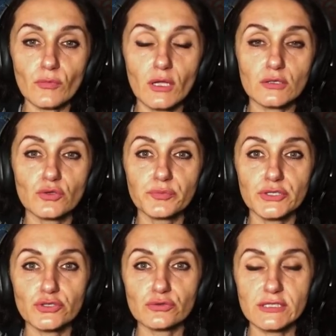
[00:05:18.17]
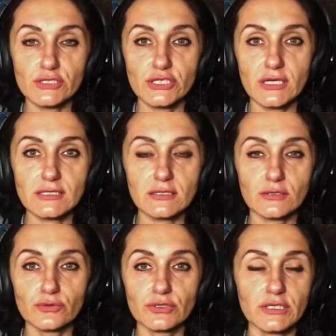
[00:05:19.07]
кто пришел сейчас,
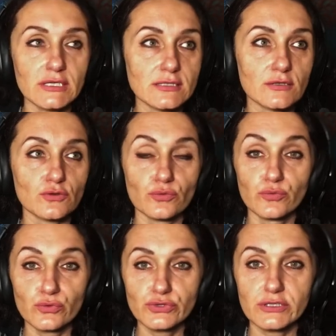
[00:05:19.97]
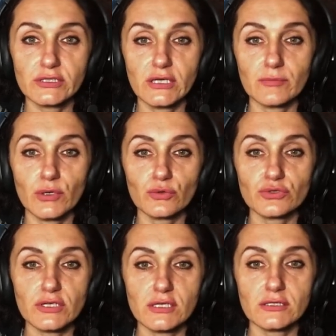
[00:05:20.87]
кто есть, кто будет, я могу
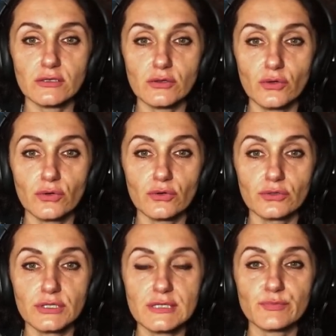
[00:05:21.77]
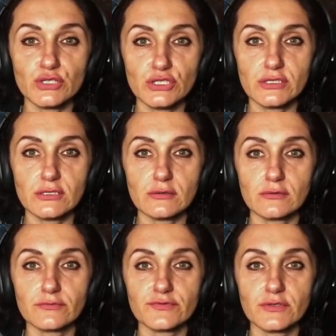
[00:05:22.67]
сказать одно. Не спешите.
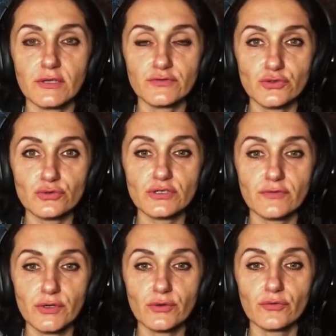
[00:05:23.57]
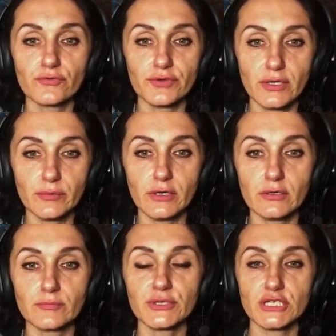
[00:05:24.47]
На все свое время.
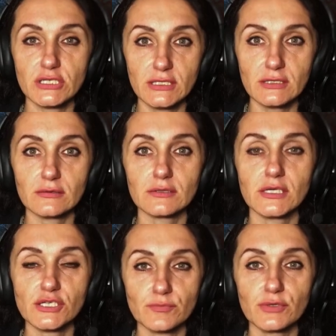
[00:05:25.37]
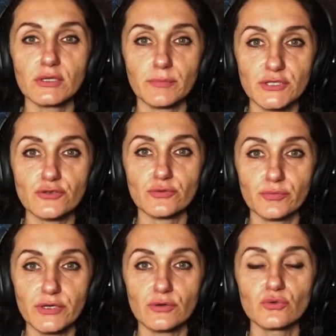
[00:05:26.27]
Пришли, значит, было по
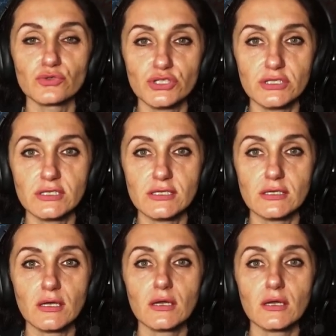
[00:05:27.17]
судьбе. Учитесь,